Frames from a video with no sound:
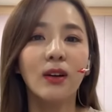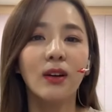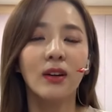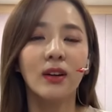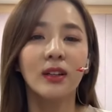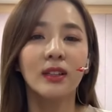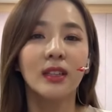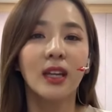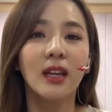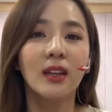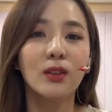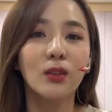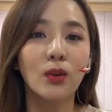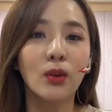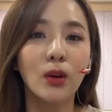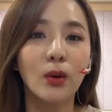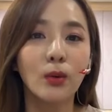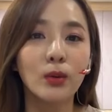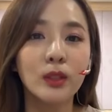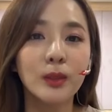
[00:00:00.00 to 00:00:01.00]
어
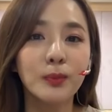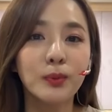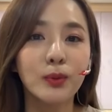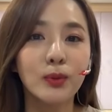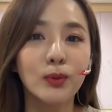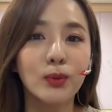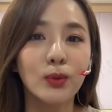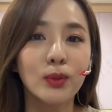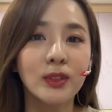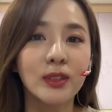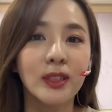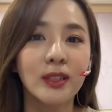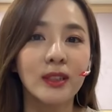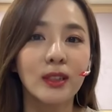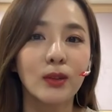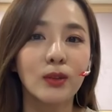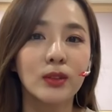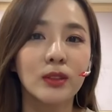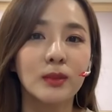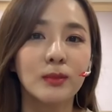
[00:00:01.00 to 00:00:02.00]
데이터가 50%
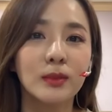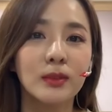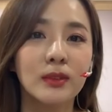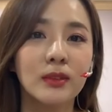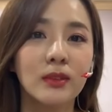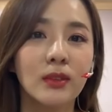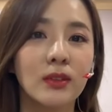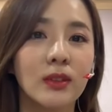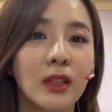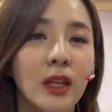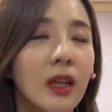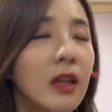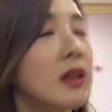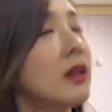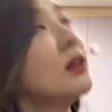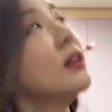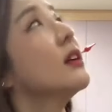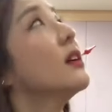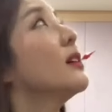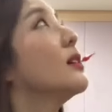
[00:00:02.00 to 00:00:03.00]
소진했다고 지금
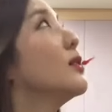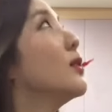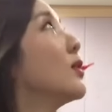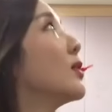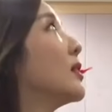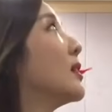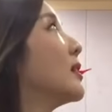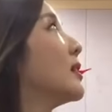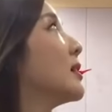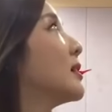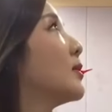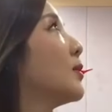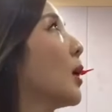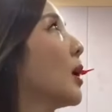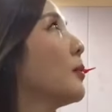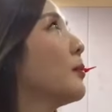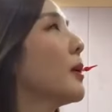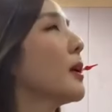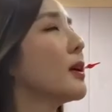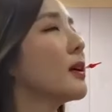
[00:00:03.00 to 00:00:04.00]
떴네 여기
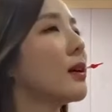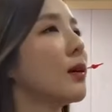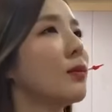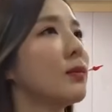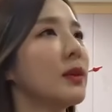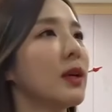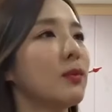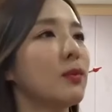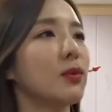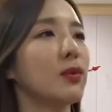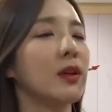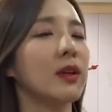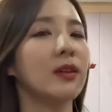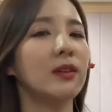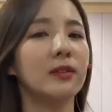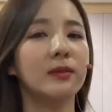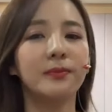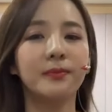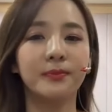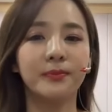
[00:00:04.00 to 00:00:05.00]
와이파이가 없나
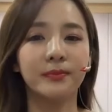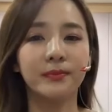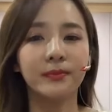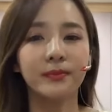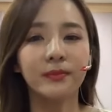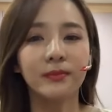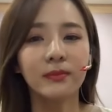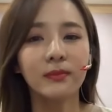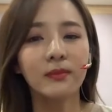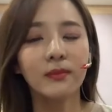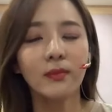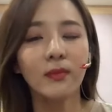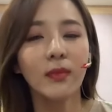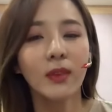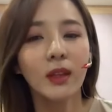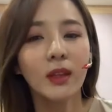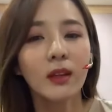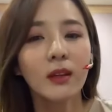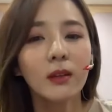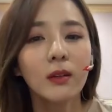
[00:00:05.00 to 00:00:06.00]
보네요
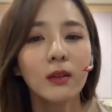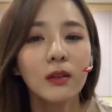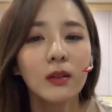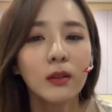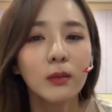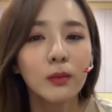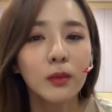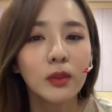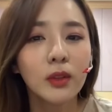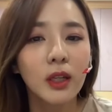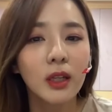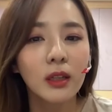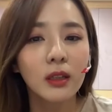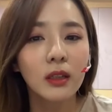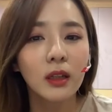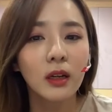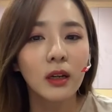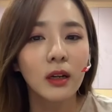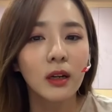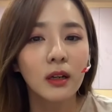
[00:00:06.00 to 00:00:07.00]
아, 뭐
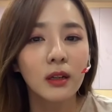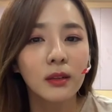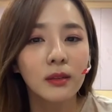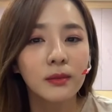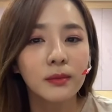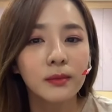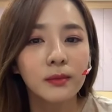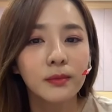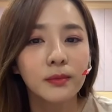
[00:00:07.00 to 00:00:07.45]
데이터가